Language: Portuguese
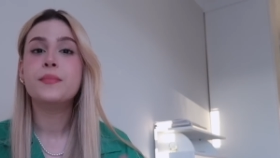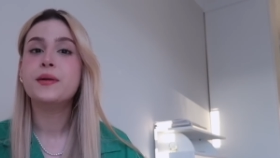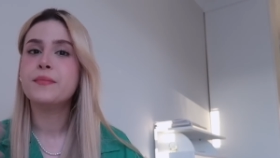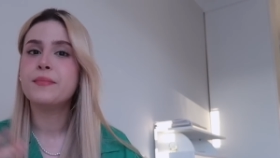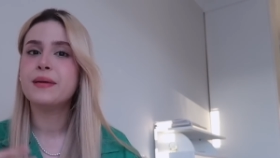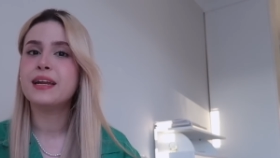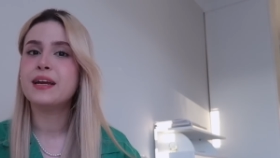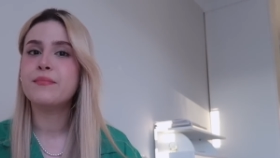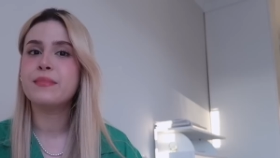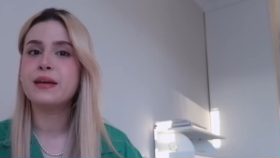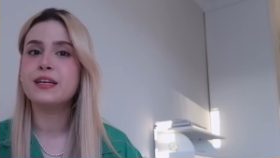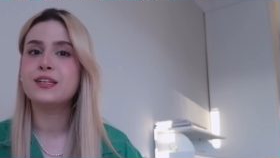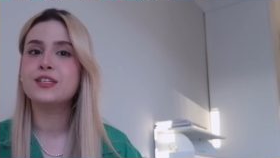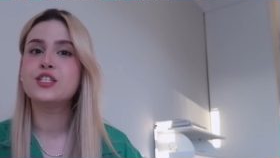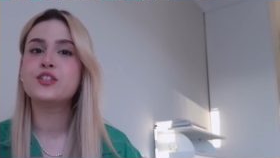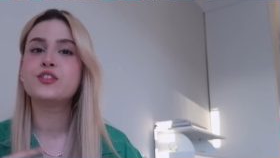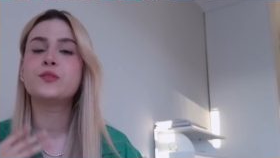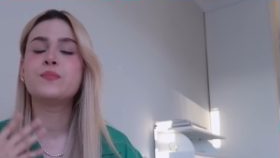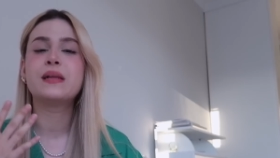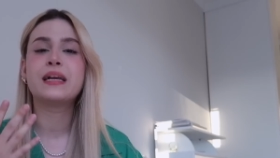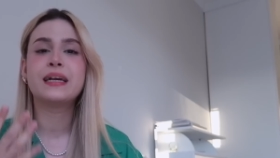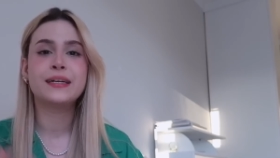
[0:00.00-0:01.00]

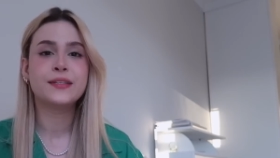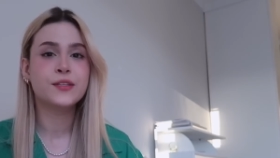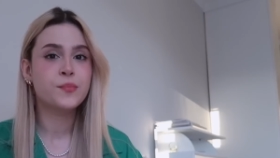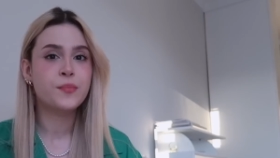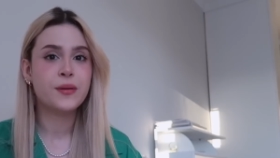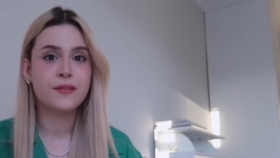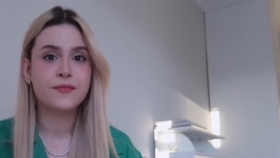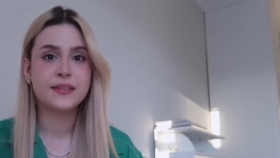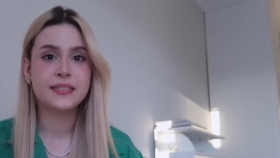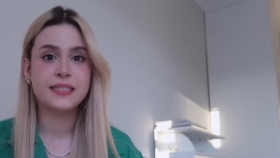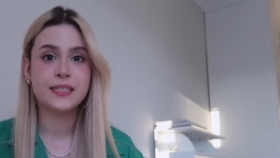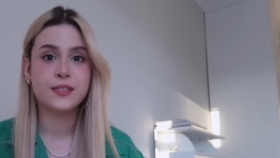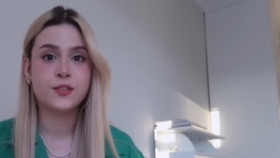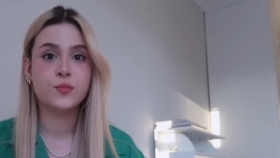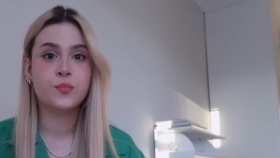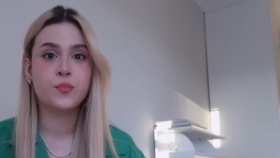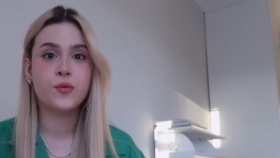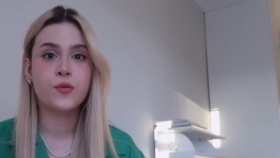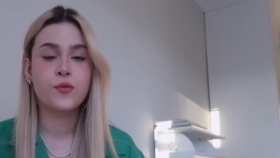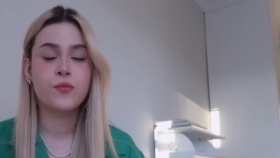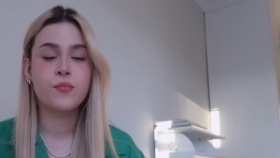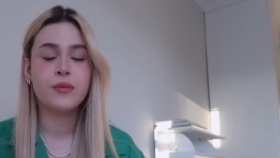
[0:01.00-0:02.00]
Primeiramente, explicando para vocês um
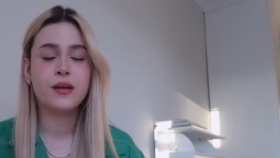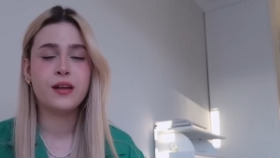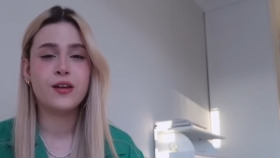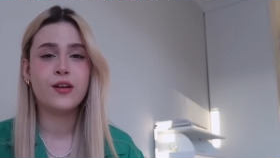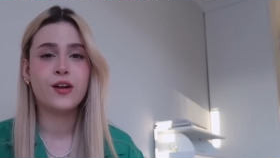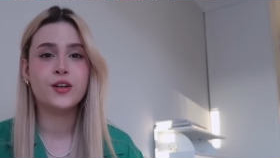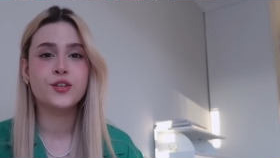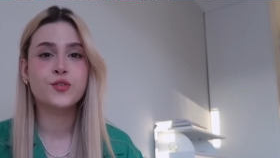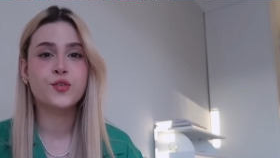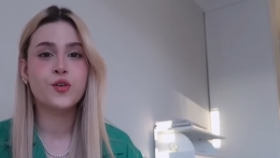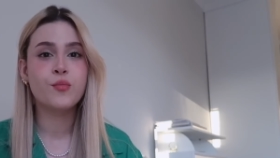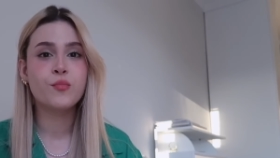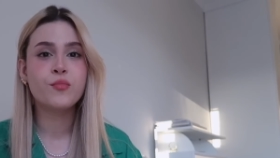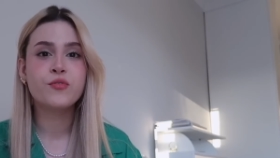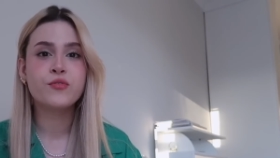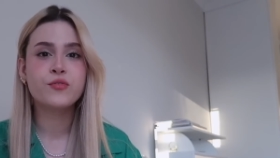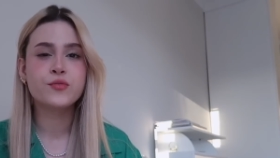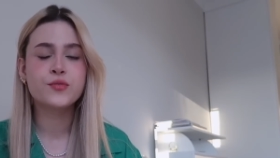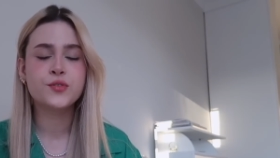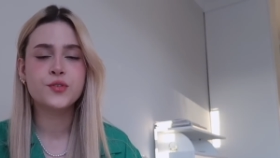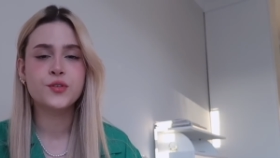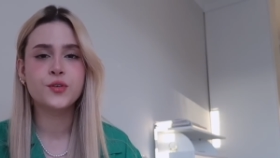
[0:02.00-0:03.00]
pouco melhor de como
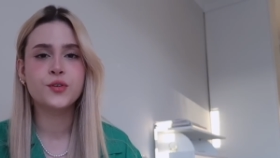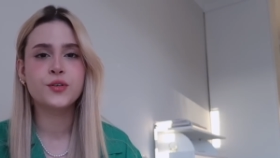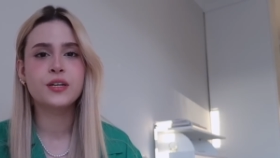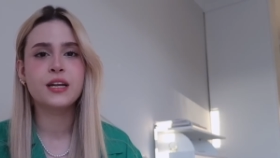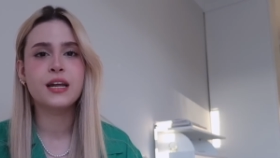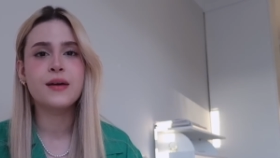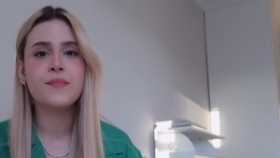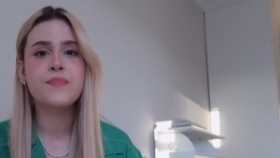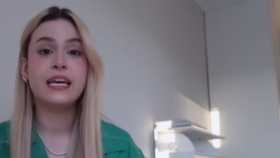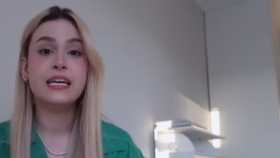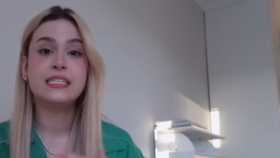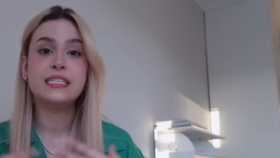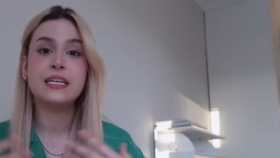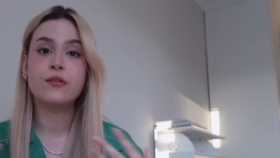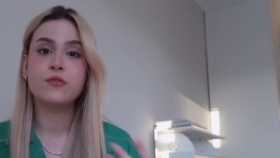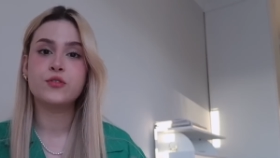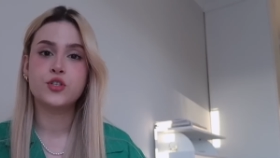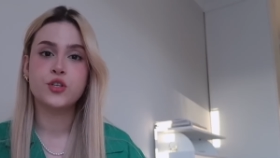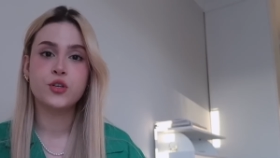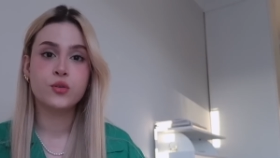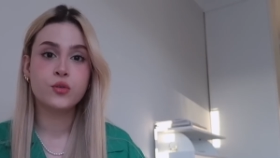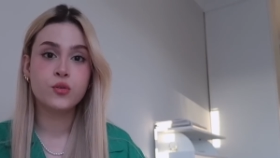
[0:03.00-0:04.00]
funciona. Esse é
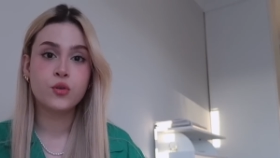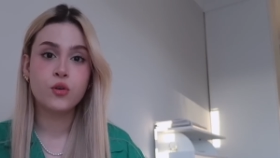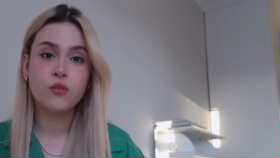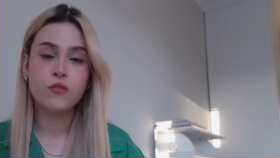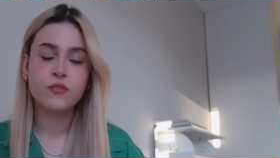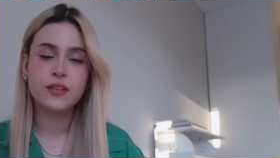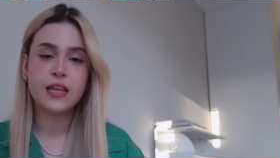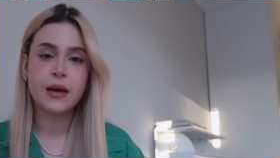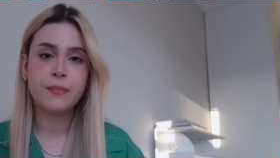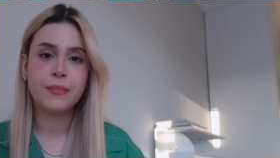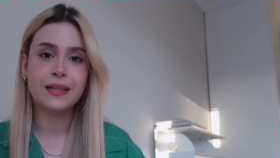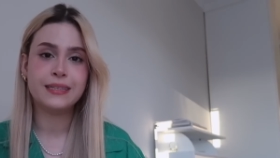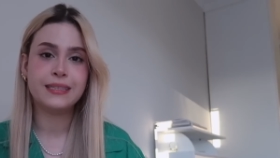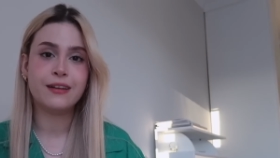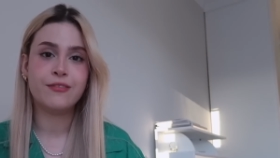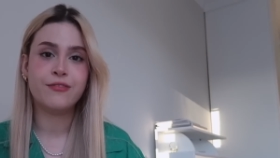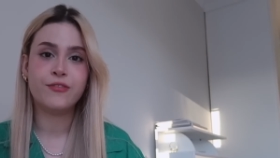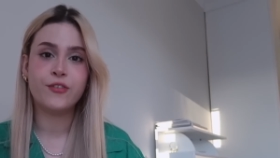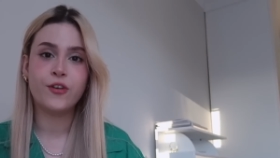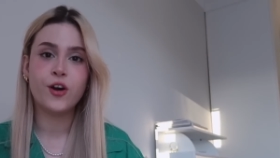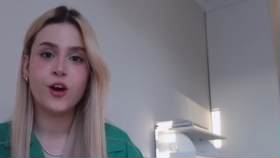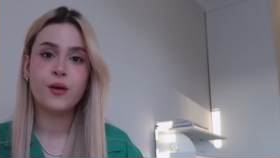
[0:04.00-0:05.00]
um estilo novo da
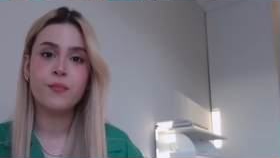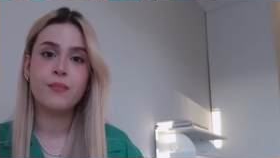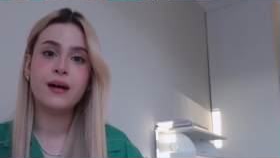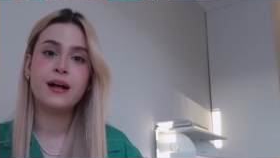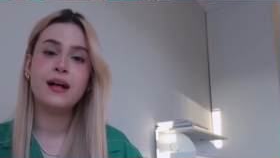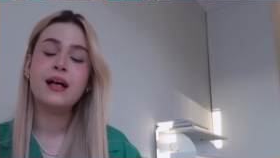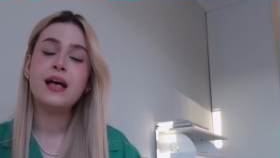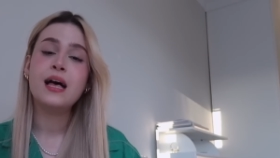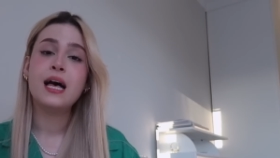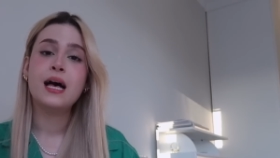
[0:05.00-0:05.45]
plataforma